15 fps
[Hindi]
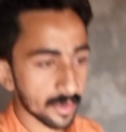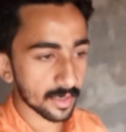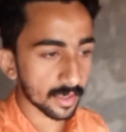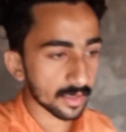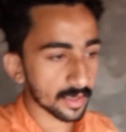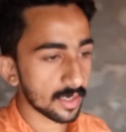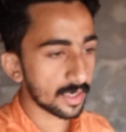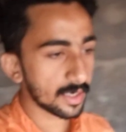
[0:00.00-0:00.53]

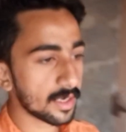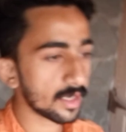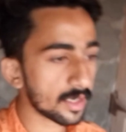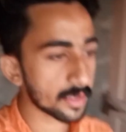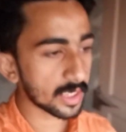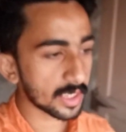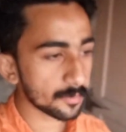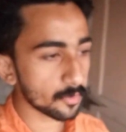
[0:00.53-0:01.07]
डालने का टाइम
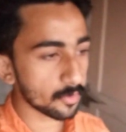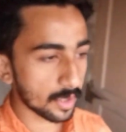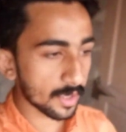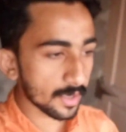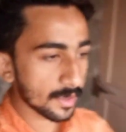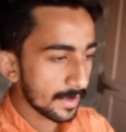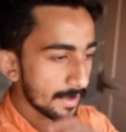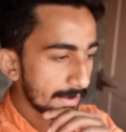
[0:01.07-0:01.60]
हो गया
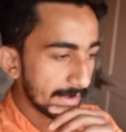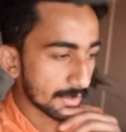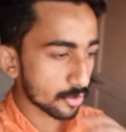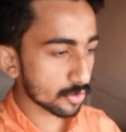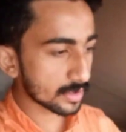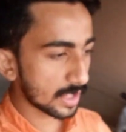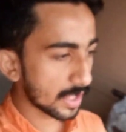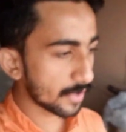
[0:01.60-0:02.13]
इनको दाना
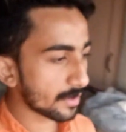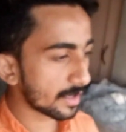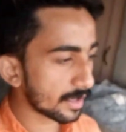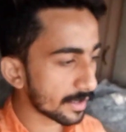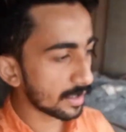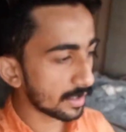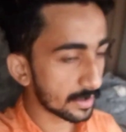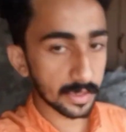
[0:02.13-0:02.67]
वगैरह
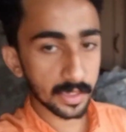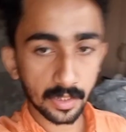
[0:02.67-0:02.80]
डालते हैं अब